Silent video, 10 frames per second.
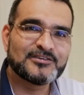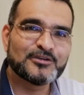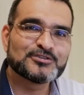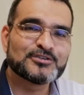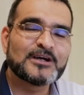
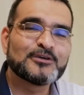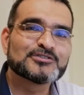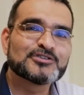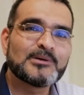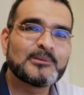18 de
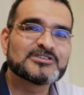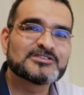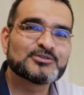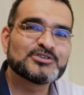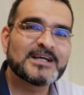agosto, vamos a
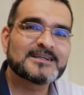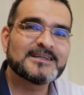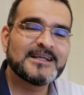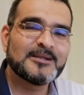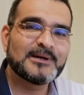
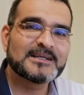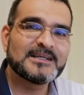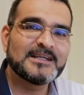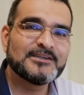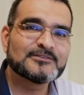escuchar el
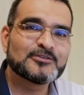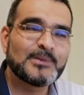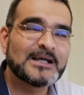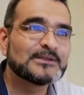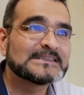Evangelio
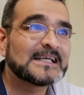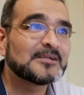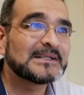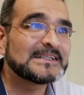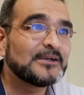tomado de
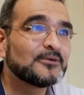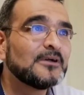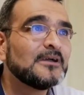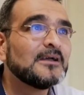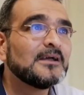San Mateo,
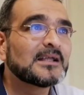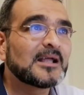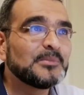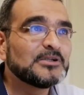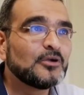
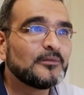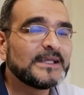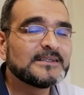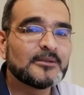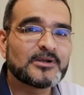capítulo
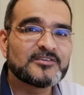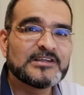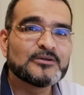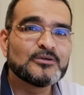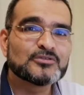20,
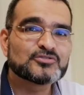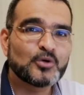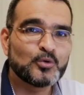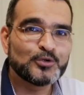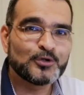versículos
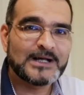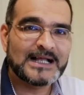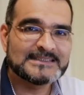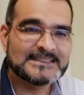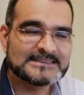1
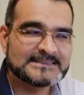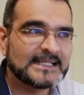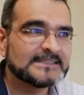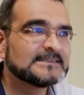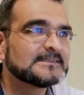al
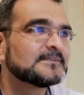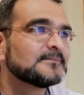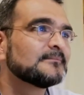16.